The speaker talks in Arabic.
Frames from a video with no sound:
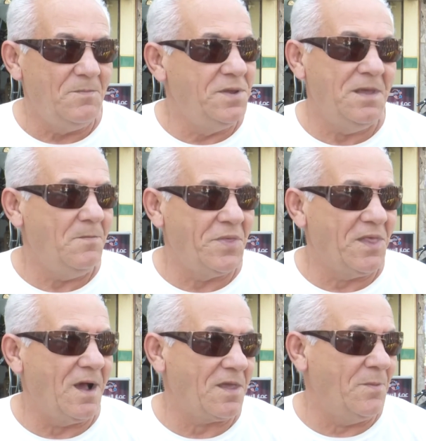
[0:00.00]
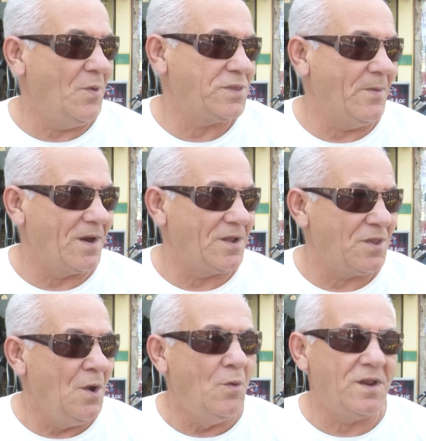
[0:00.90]
مثل هكذا المؤتمرات
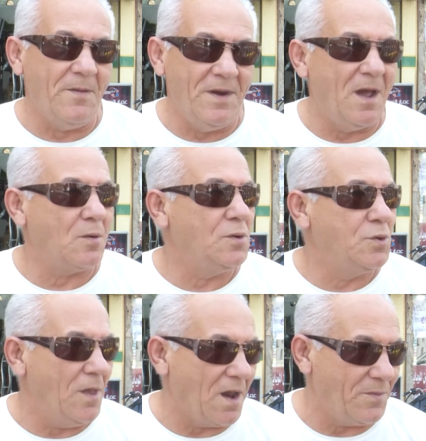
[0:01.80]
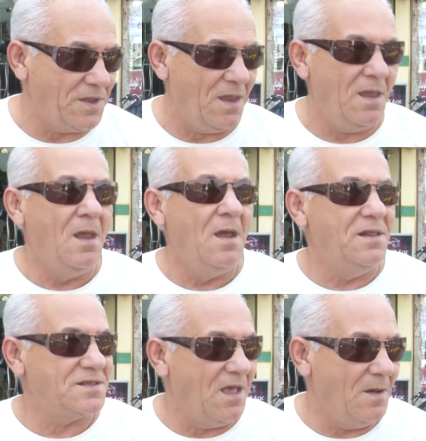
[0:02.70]
ونتمنى كل الدول العربية
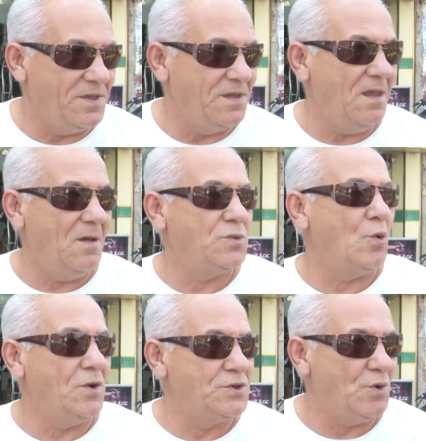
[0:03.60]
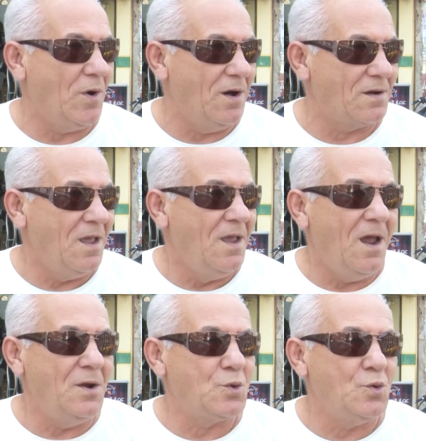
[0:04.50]
الإسلامية ودول الجوار
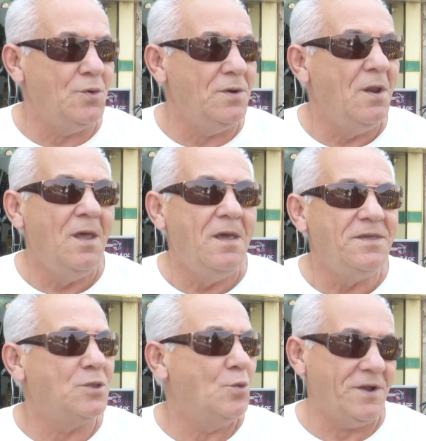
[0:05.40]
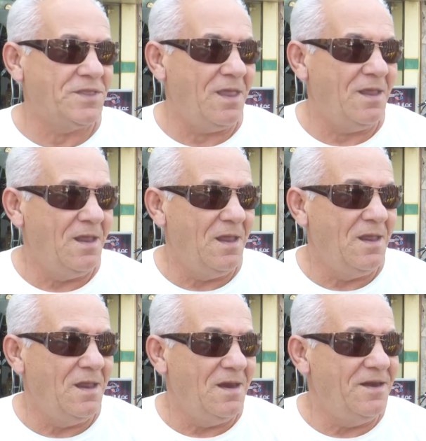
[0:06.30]
أن تكون يد واحدة
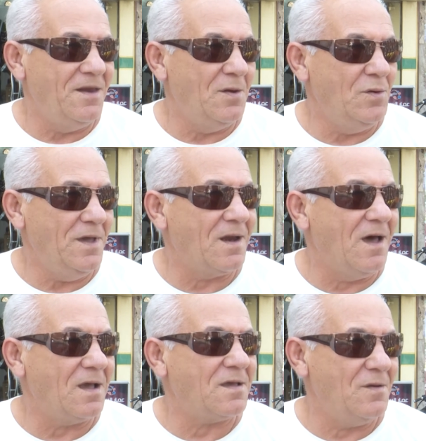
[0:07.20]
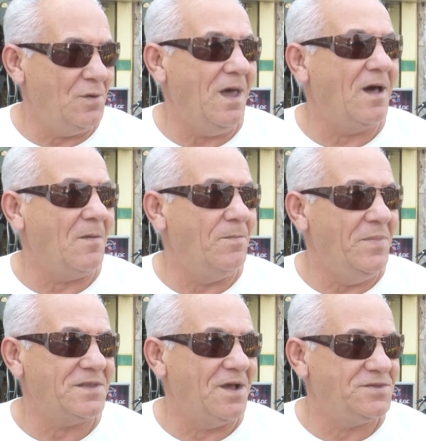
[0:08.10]
لأنه العراق والعرب
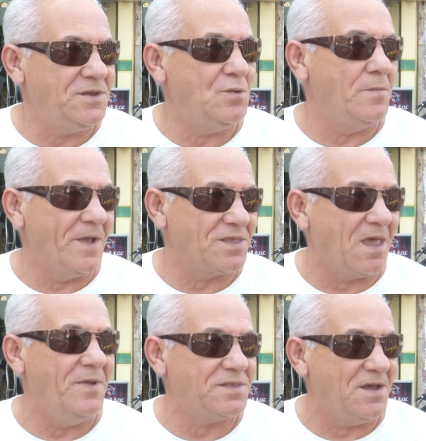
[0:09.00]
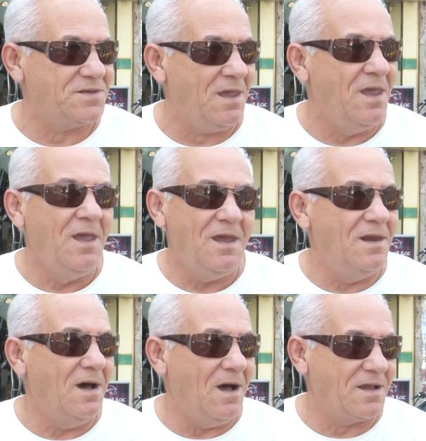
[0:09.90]
محتاجين والمنطقة محتاجة
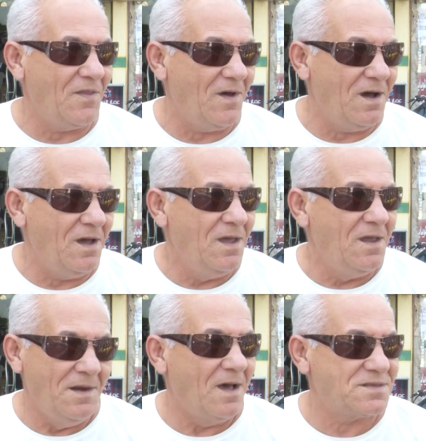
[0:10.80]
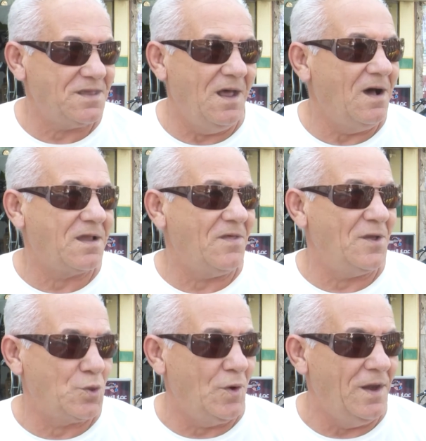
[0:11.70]
إلى هكذا ناس إلى
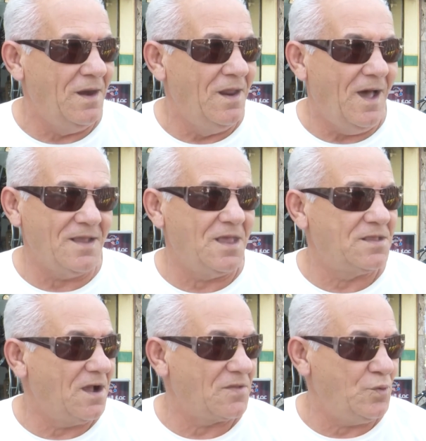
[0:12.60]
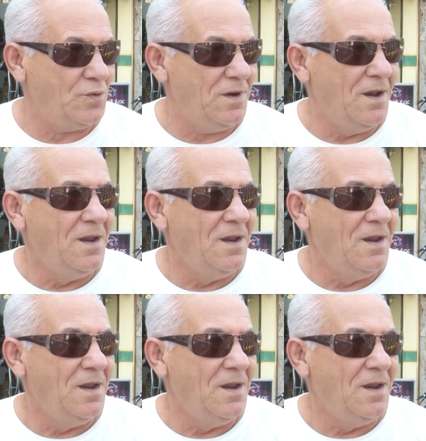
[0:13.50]
هكذا دول حتى يتكاتبون